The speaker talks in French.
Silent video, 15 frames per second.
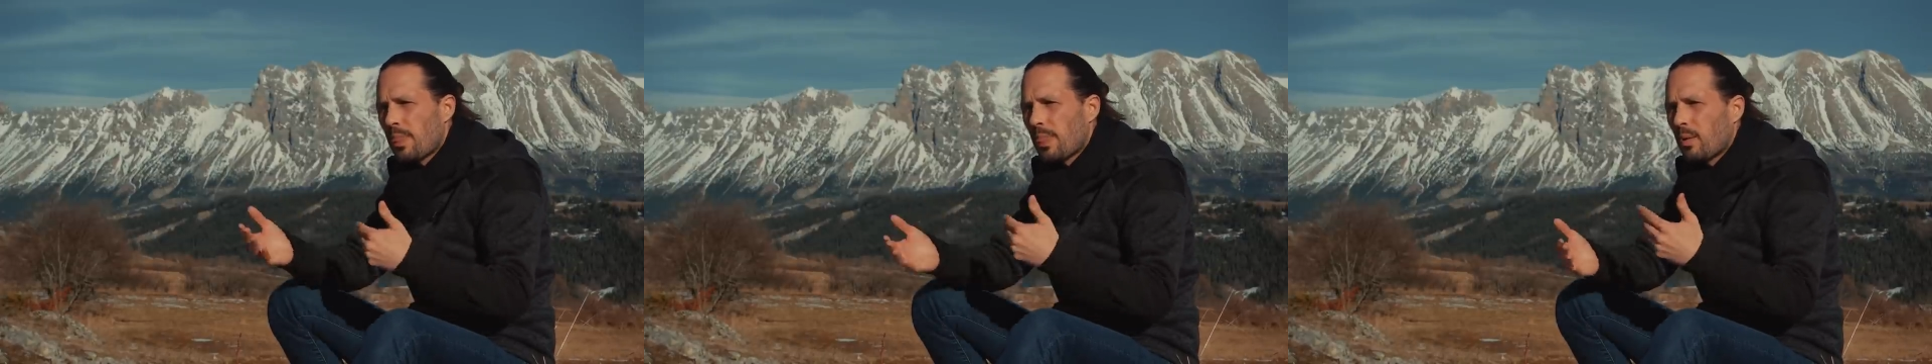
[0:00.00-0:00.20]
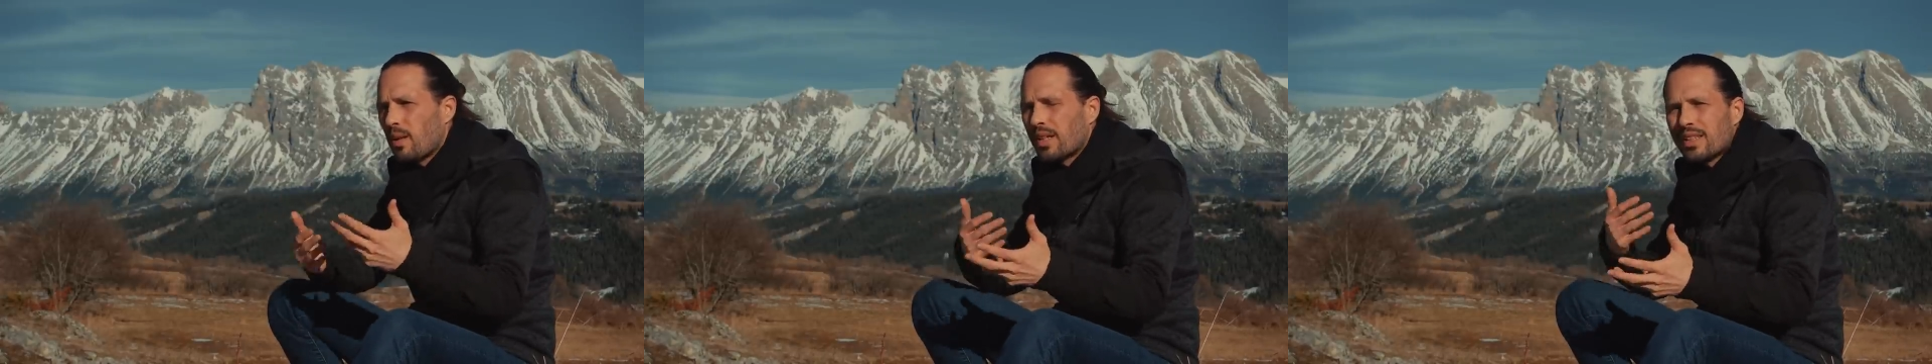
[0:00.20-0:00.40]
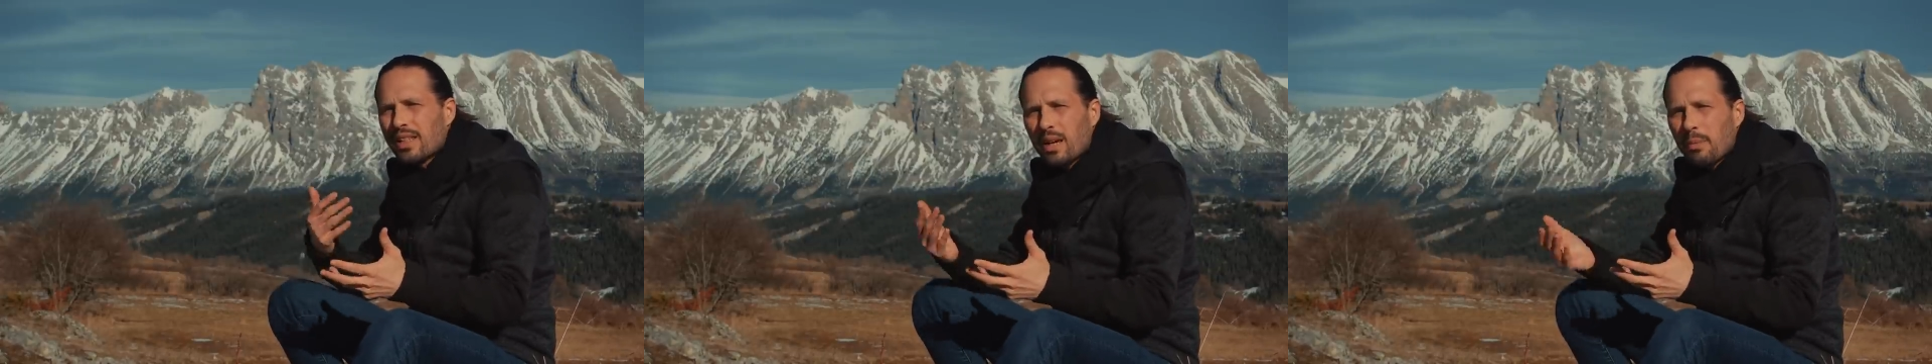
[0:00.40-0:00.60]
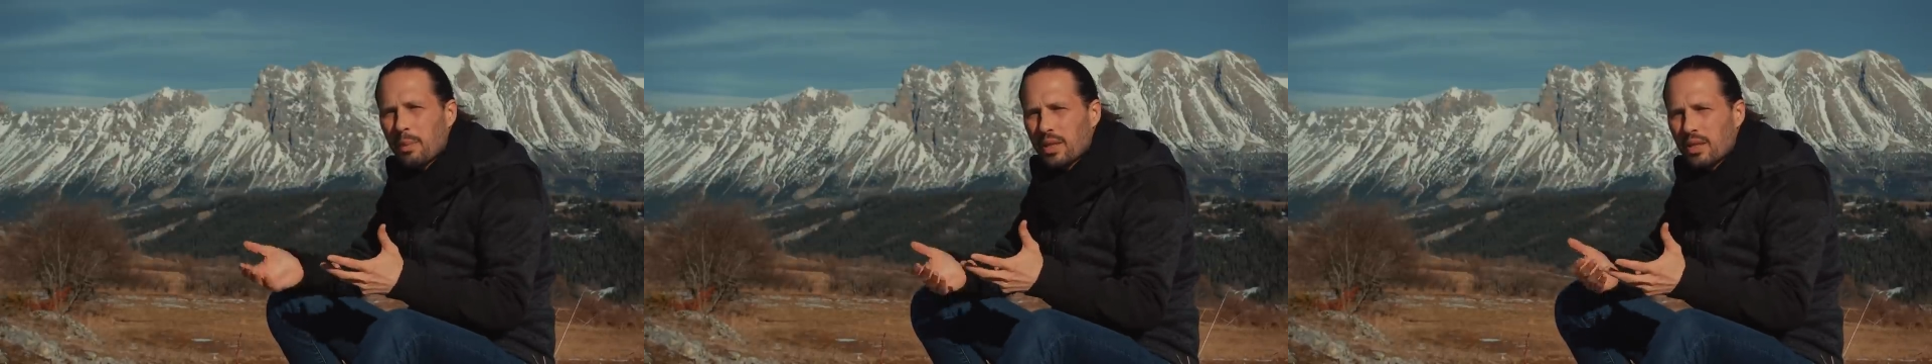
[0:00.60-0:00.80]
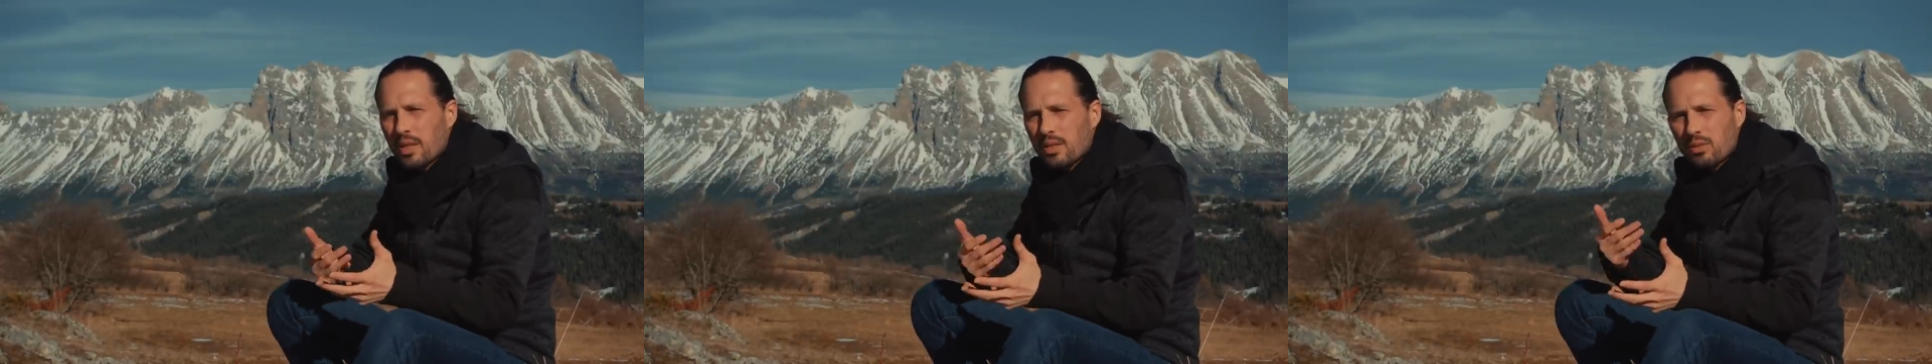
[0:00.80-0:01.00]

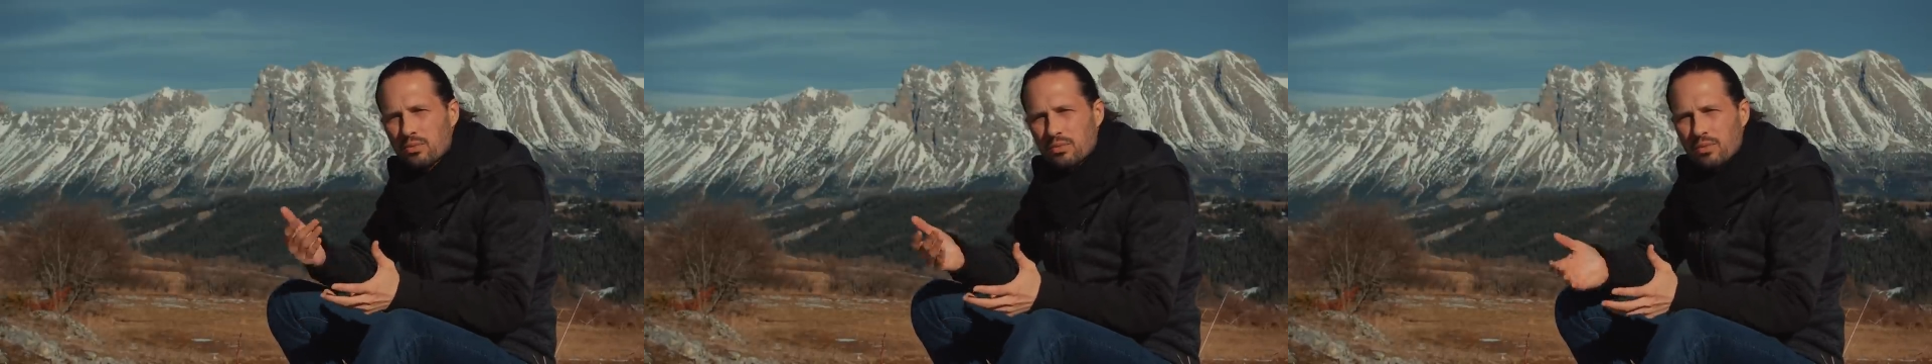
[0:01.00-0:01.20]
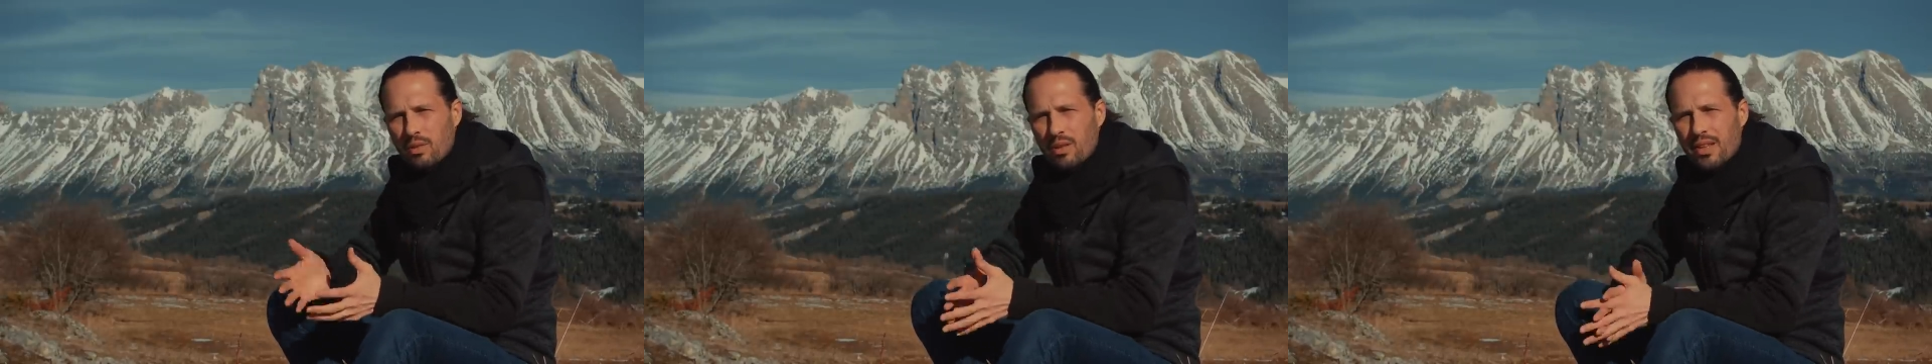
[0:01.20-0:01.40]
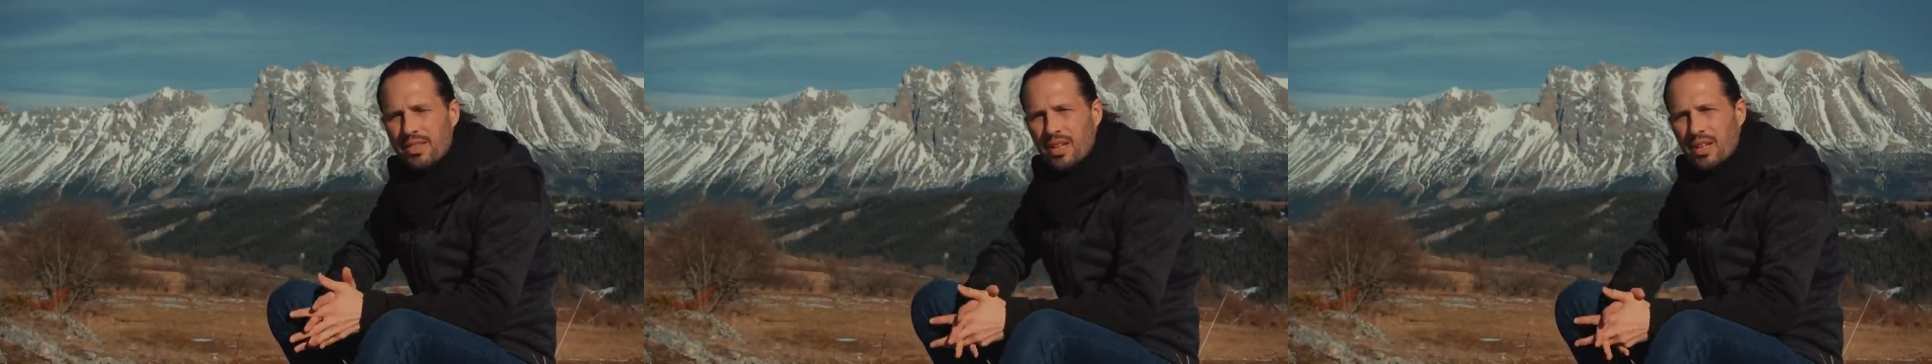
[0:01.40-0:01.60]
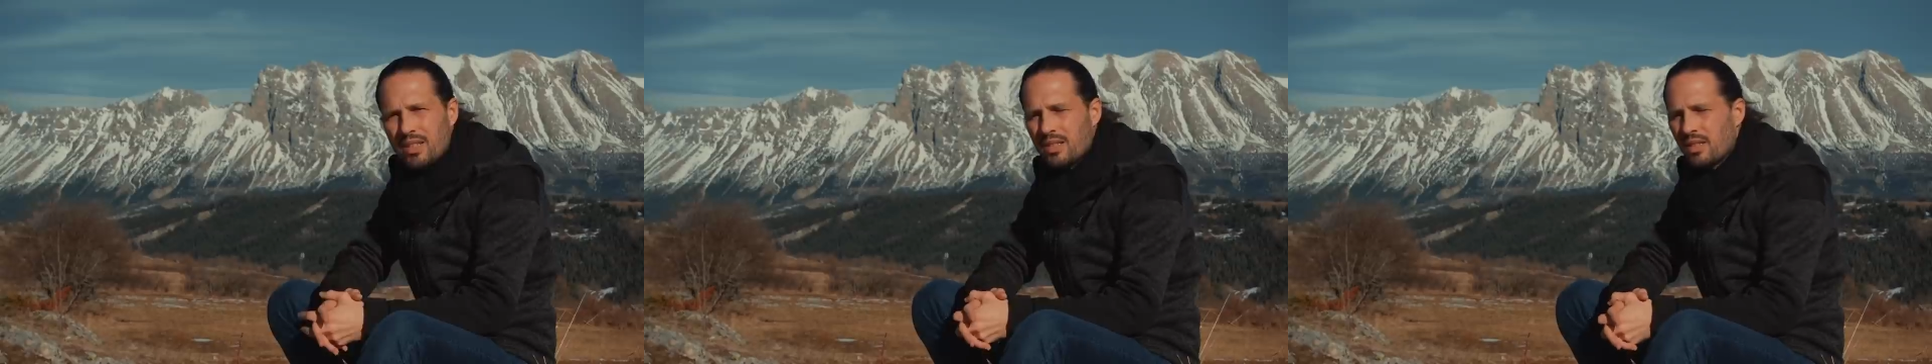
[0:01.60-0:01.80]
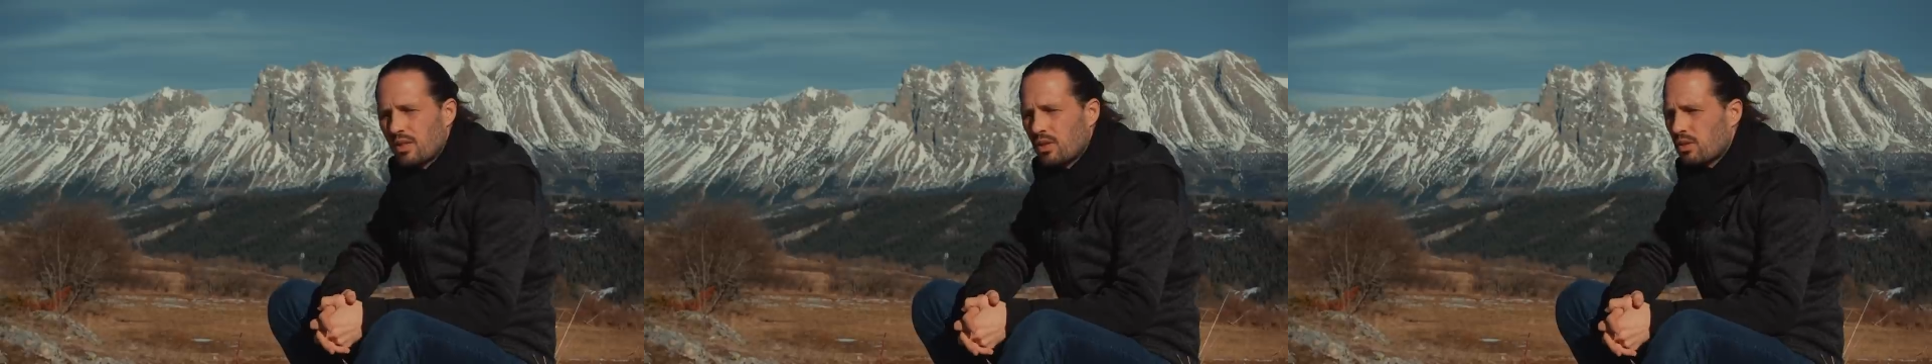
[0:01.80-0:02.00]
l'interprétation, dans
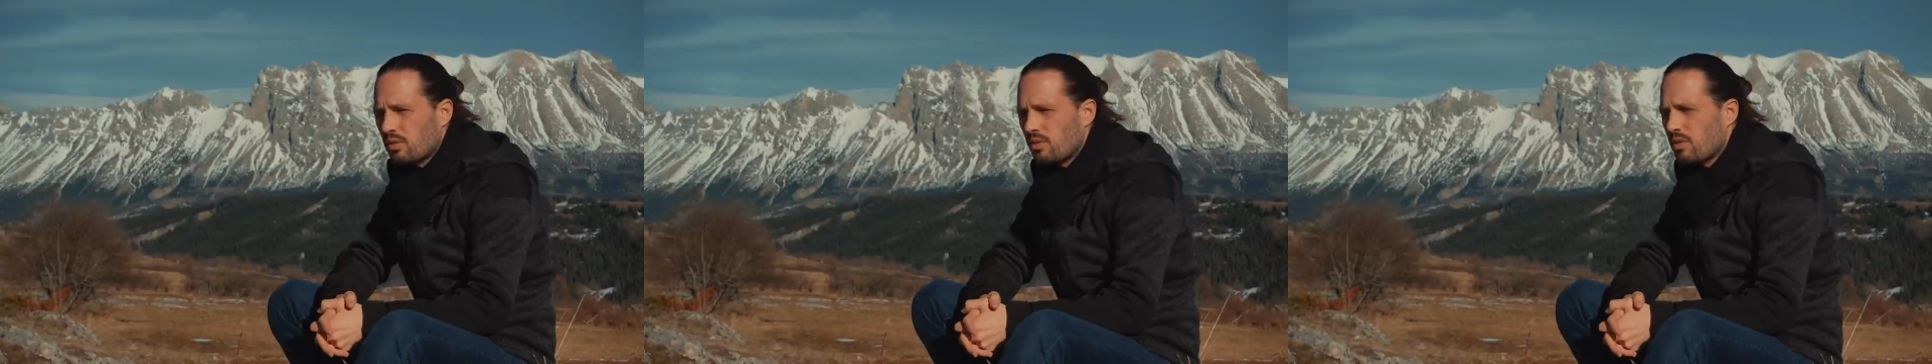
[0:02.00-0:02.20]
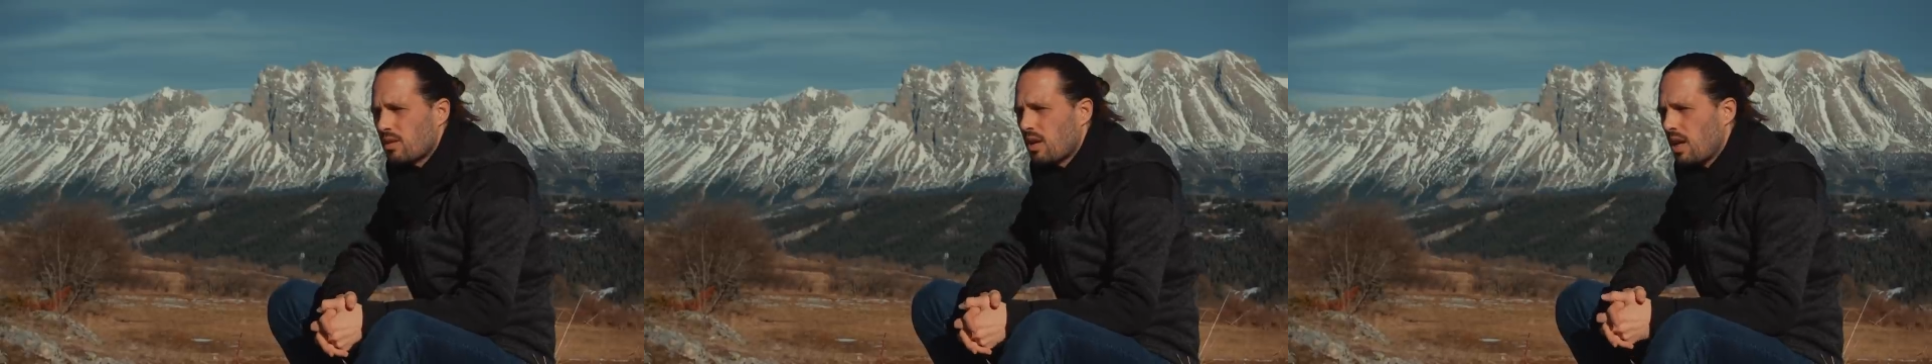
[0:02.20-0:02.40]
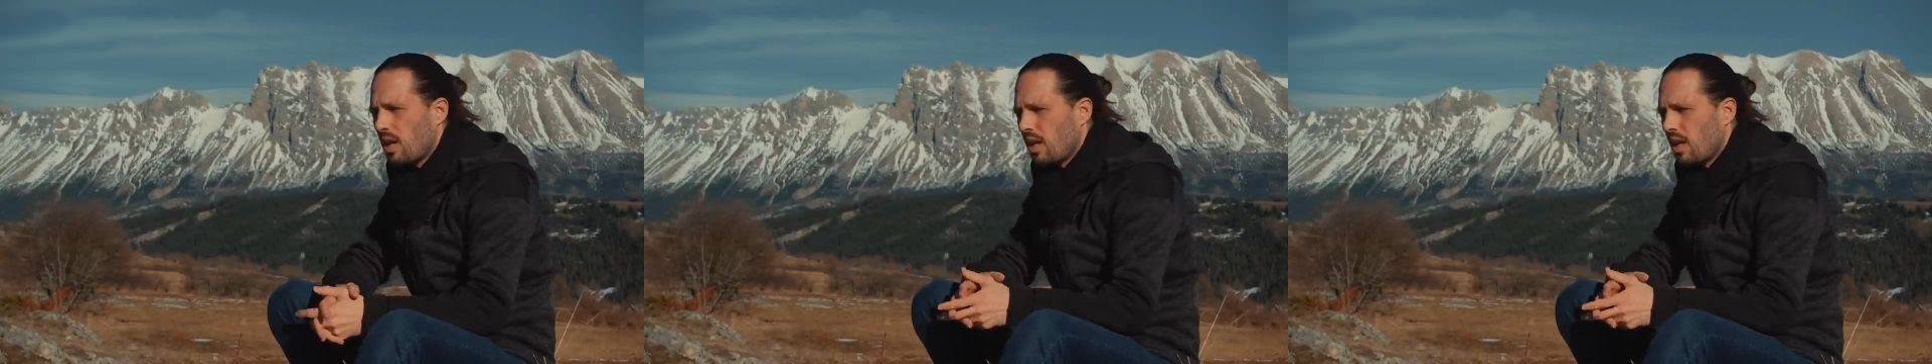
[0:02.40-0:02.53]
l'analyse des choses,